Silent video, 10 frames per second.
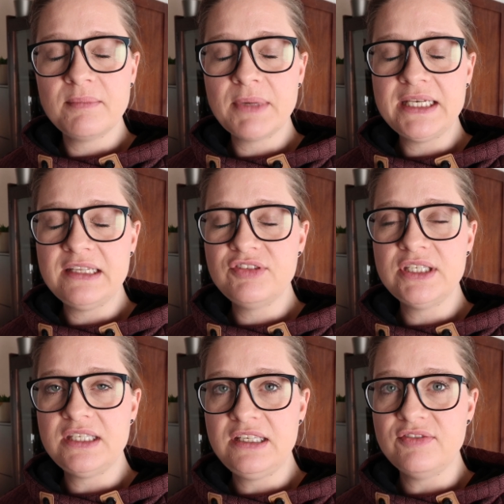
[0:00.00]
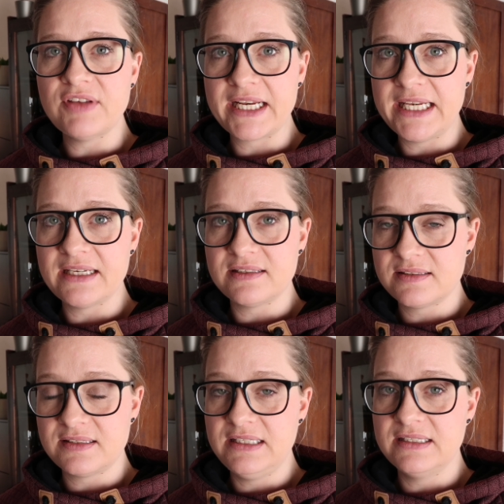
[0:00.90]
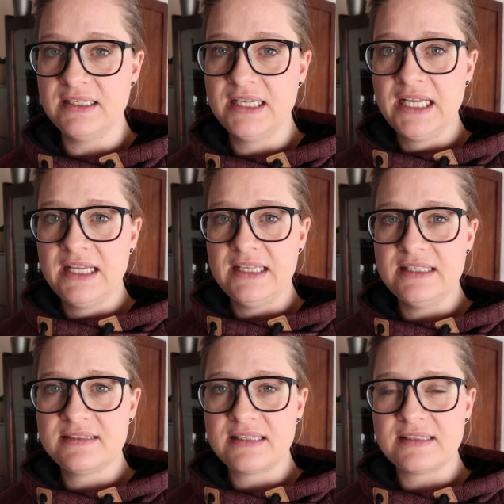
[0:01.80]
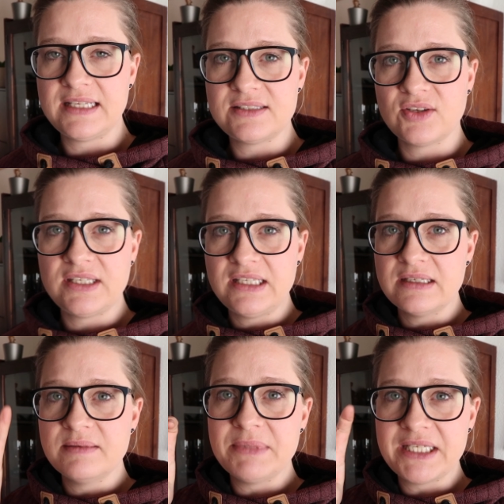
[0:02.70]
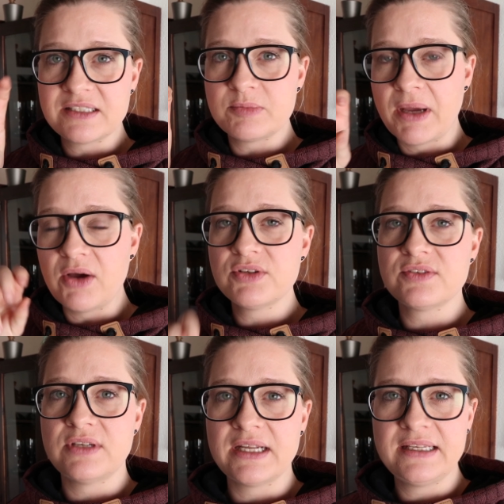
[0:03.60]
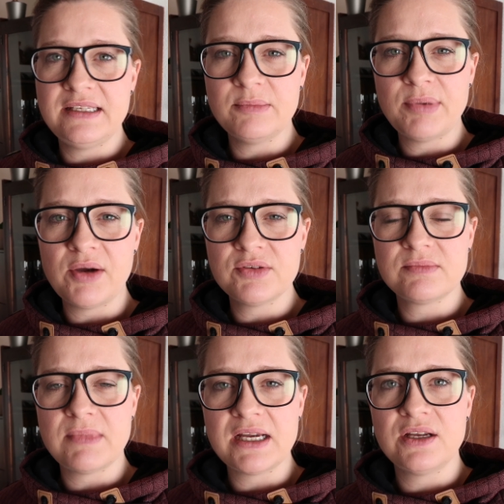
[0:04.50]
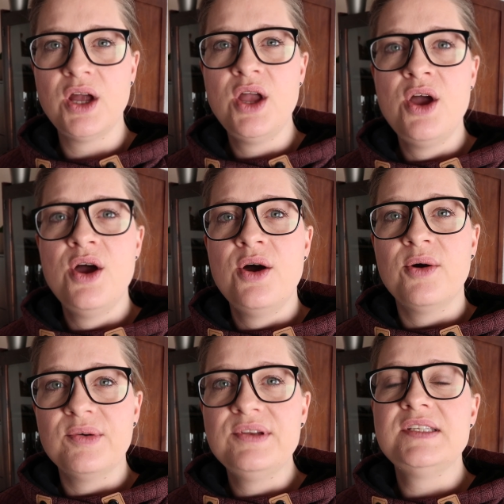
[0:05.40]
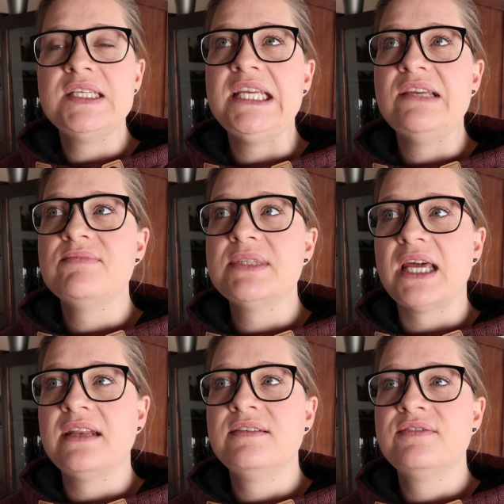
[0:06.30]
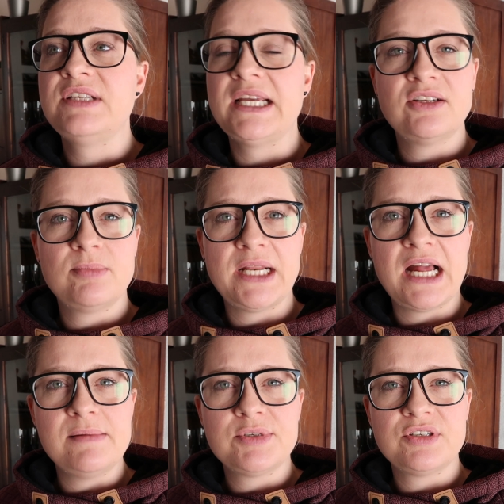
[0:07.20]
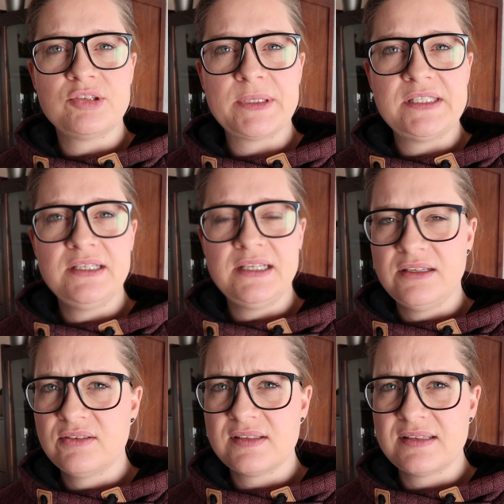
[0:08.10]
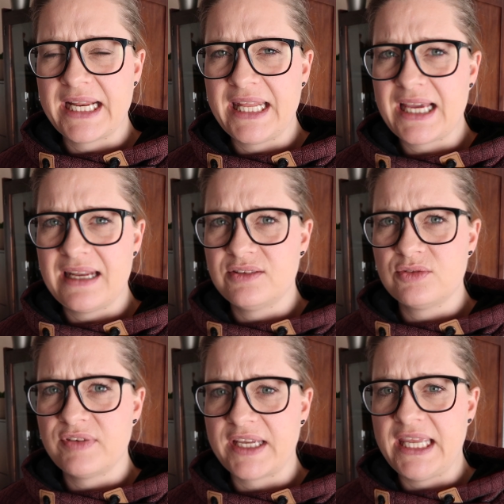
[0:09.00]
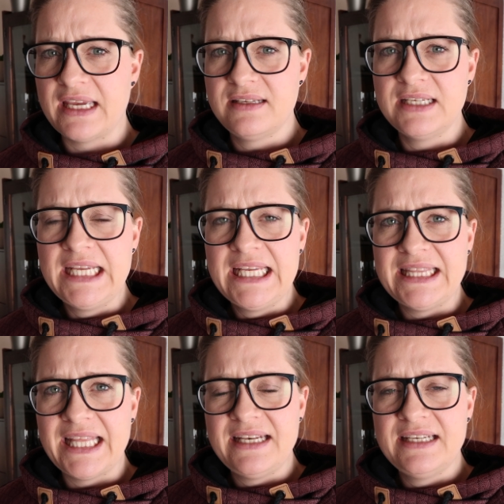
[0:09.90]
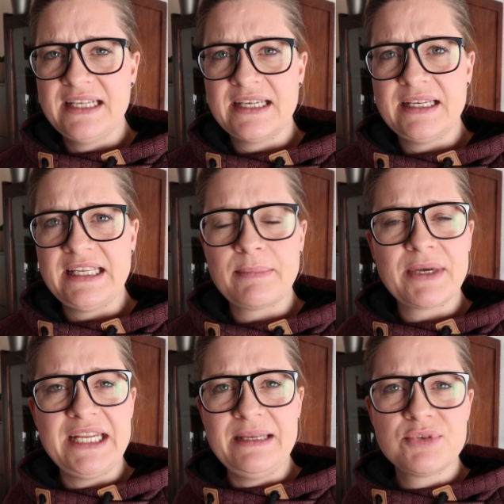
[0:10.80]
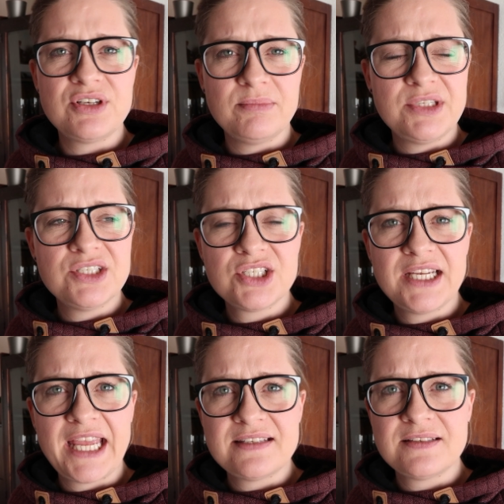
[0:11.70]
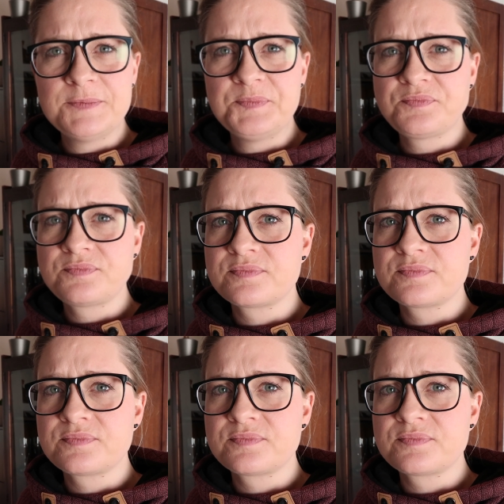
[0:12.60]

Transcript: mein definitiv erklärtes Ziel ist, dass ich jetzt auch richtige Mittagspausen oder richtige Pausen mache und eben dann vielleicht auch mal eine halbe Stunde spazieren gehen. Und das ist eigentlich gar nicht so verkehrt, denn äh, ich habe gerade eben schon am Tisch gegessen